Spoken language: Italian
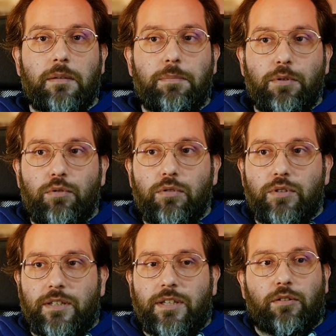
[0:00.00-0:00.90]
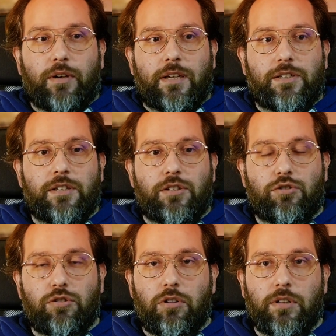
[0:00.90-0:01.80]
in più, cioè, certo che se ci
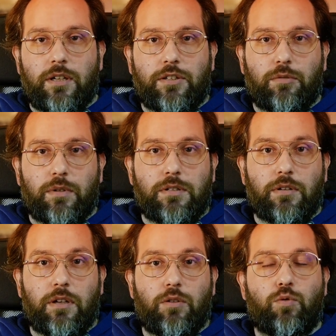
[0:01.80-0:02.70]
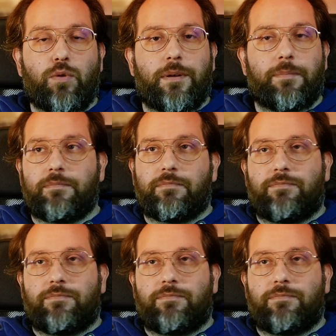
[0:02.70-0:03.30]
sono delle situazioni in cui,